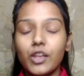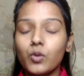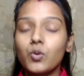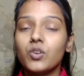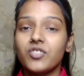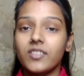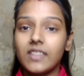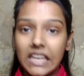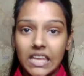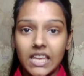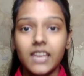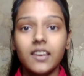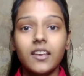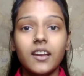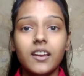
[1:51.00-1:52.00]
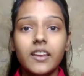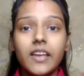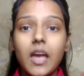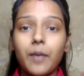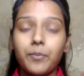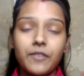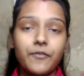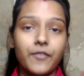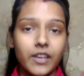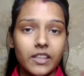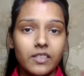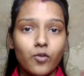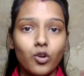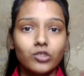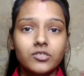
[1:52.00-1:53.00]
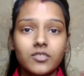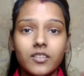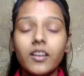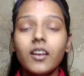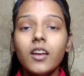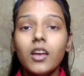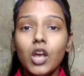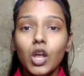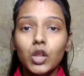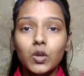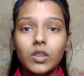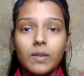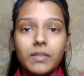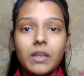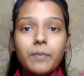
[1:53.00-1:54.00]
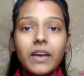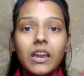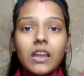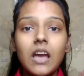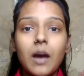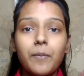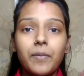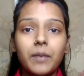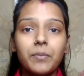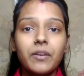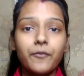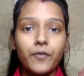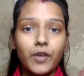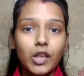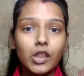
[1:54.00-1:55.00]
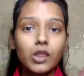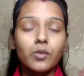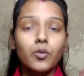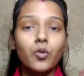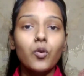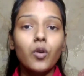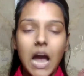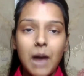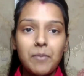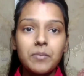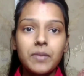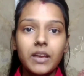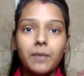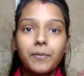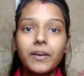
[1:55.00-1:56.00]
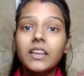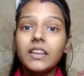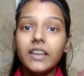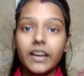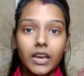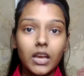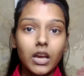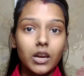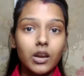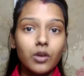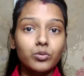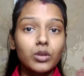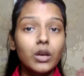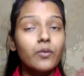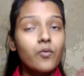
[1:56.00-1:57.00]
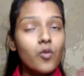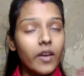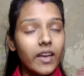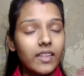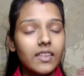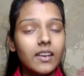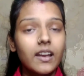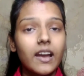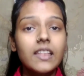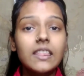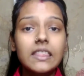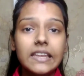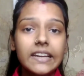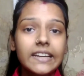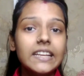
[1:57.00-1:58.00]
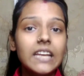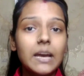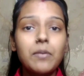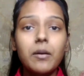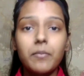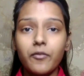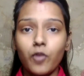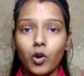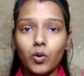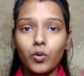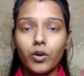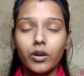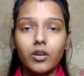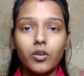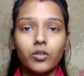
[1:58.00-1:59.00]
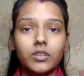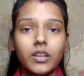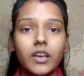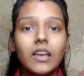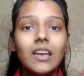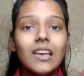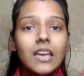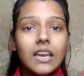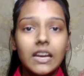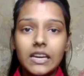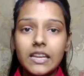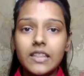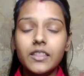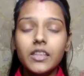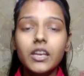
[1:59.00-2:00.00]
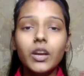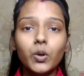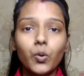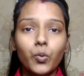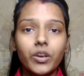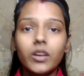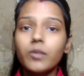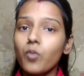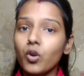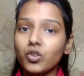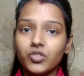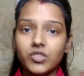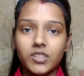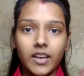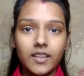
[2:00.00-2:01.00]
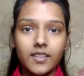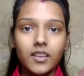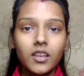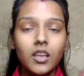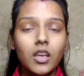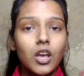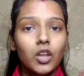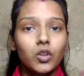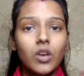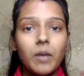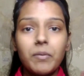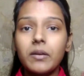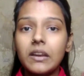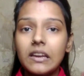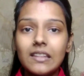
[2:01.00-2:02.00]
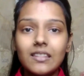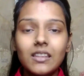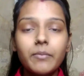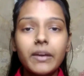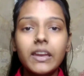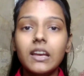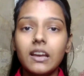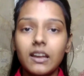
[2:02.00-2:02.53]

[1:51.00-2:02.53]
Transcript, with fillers: को अच्छे से क्लीन कर लिया है अपने फेस वॉश से तो सबसे पहले यहाँ पर अपने फेस को हमें मेकअप के लिए रेडी करना होता है वो कैसे गाइस सी हमें फॉलो करना होता है क्लिनजिंग टोनर मॉइस्चराइजिंग तो यहाँ पर क्लिनजिंग मैंने